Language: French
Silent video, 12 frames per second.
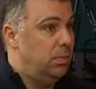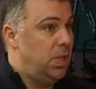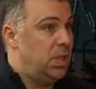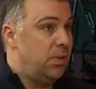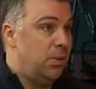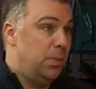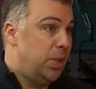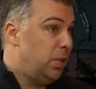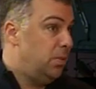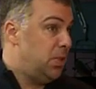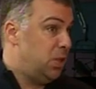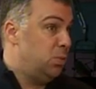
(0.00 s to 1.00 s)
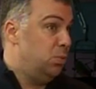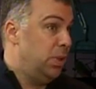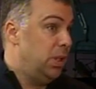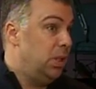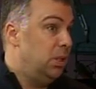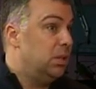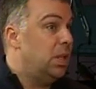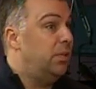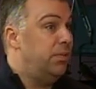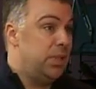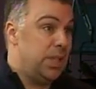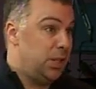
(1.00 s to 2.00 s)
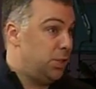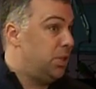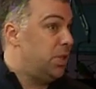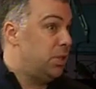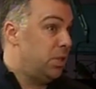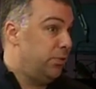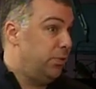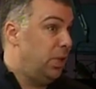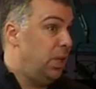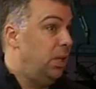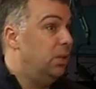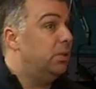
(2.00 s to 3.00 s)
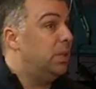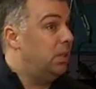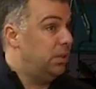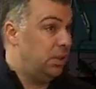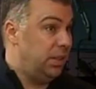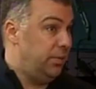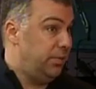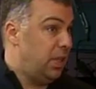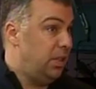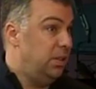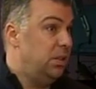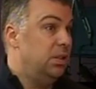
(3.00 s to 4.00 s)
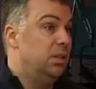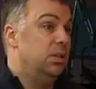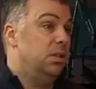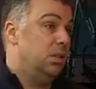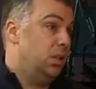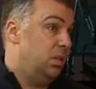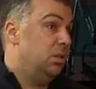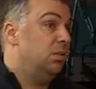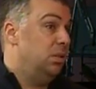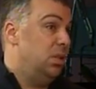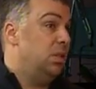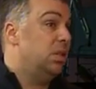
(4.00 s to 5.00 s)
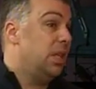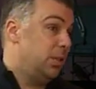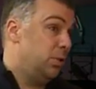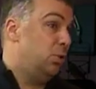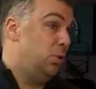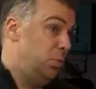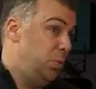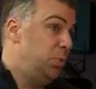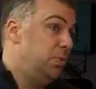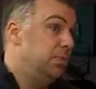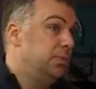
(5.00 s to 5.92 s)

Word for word: mais ça va mettre un petit sourire dans le visage de ces orphelins-là dans le temps des fêtes. C'est ça, c'était ça le but.